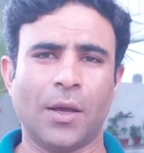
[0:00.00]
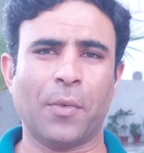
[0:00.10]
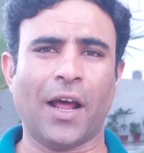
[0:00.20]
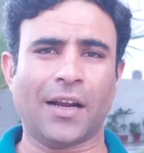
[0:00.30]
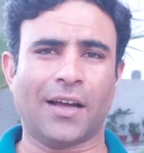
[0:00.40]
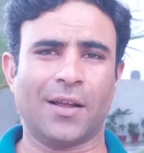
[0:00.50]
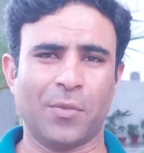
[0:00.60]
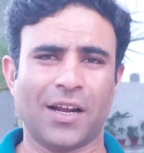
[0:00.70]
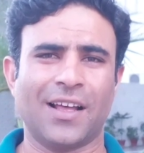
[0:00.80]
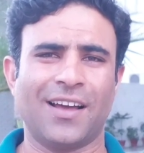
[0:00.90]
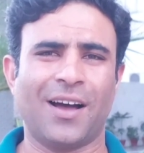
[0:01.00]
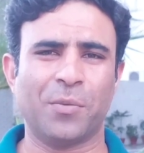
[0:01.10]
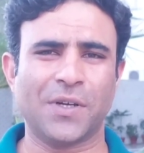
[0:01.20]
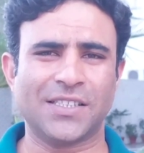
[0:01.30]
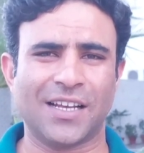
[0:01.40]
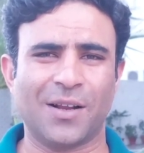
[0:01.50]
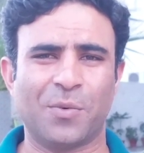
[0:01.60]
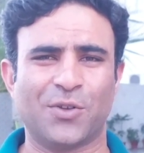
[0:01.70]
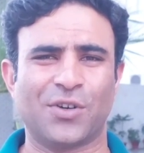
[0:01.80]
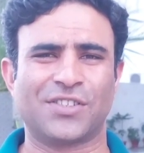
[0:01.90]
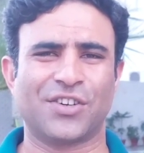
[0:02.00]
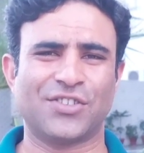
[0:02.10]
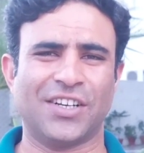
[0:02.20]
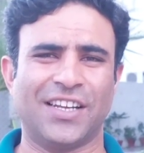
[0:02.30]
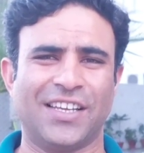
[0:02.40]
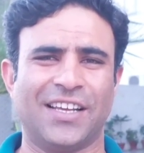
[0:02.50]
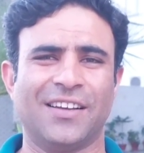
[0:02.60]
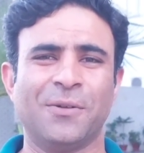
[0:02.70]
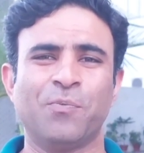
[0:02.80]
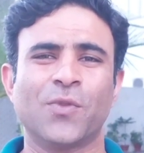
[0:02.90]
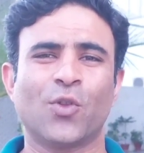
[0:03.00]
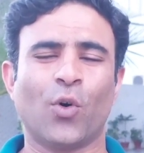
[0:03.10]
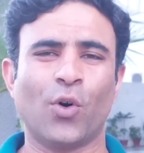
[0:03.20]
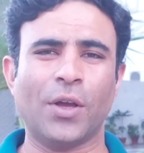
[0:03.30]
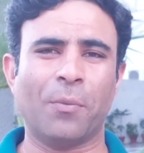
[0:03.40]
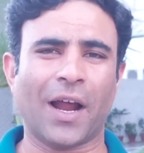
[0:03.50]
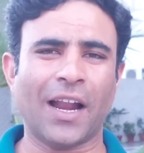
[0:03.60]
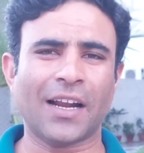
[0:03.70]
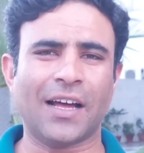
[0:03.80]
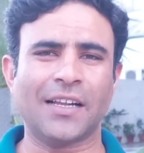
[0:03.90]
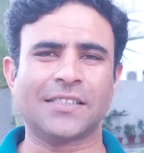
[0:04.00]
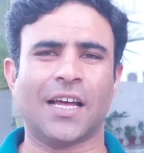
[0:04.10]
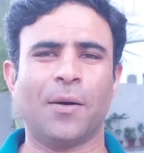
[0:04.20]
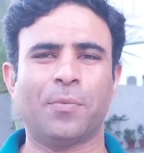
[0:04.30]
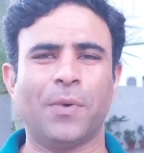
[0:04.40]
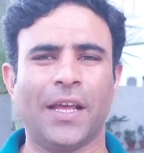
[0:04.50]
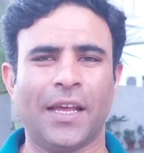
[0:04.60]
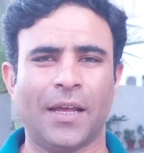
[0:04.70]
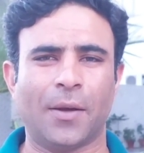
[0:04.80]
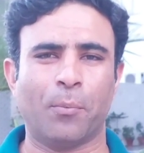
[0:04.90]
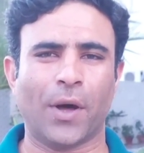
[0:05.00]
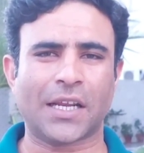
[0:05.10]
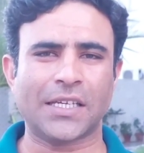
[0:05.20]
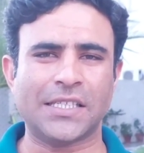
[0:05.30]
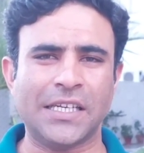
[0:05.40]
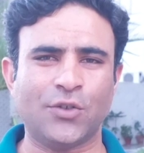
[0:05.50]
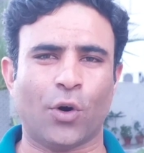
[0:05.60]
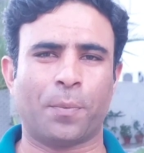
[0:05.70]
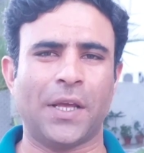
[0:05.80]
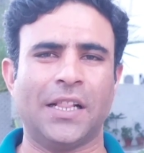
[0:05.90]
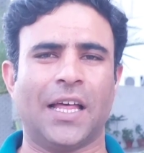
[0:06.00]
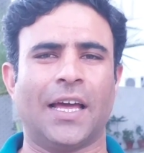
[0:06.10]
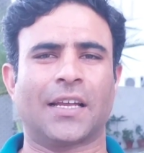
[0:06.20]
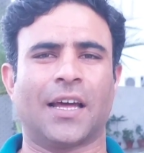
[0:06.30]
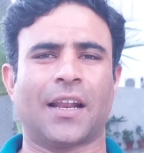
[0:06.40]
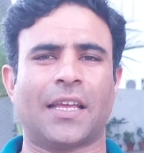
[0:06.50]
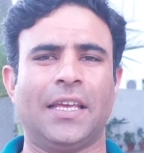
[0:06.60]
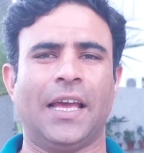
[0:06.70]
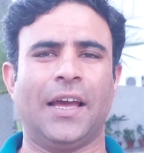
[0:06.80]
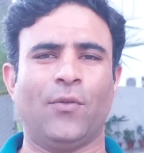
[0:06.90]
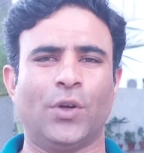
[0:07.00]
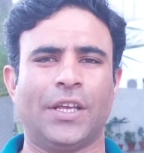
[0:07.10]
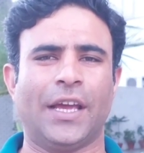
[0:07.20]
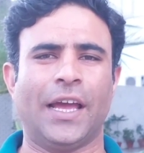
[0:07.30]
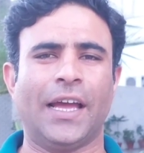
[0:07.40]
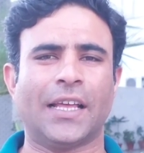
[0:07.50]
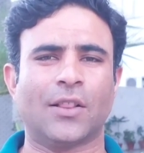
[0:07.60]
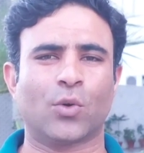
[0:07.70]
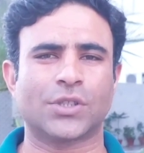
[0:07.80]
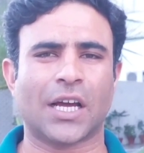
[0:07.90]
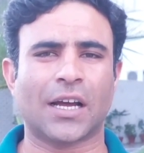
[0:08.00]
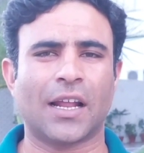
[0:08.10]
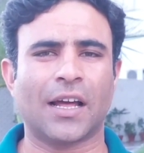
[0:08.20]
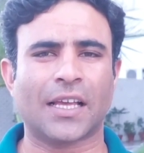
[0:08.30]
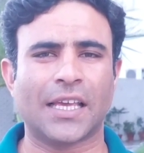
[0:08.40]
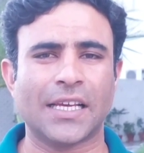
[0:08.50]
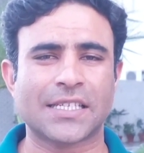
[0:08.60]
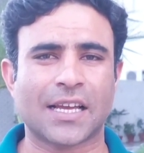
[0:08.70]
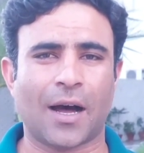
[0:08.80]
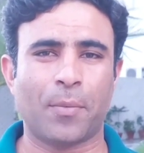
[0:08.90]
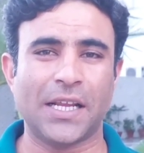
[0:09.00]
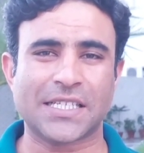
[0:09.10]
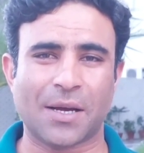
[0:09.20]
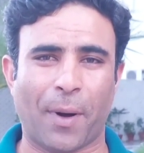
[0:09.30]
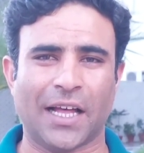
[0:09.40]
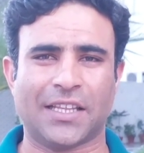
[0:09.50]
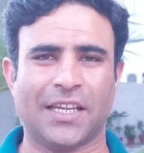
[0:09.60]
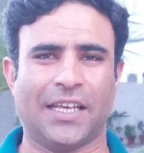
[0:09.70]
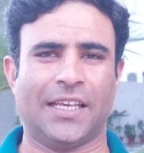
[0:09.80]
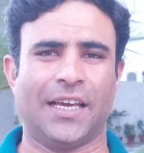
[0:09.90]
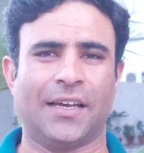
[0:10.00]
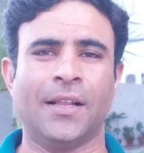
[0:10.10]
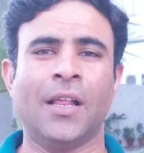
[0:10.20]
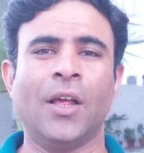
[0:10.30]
इमरान ख़ान मेरा ख्याल आपके चैनल पे तो रिस्ट्रिक्शन नहीं है ना तो इमरान खान साहब ने मरकज़ी जो अपील दायर कर रखी है वो ये है कि तोशा खाना केस काबिल समात ही नहीं है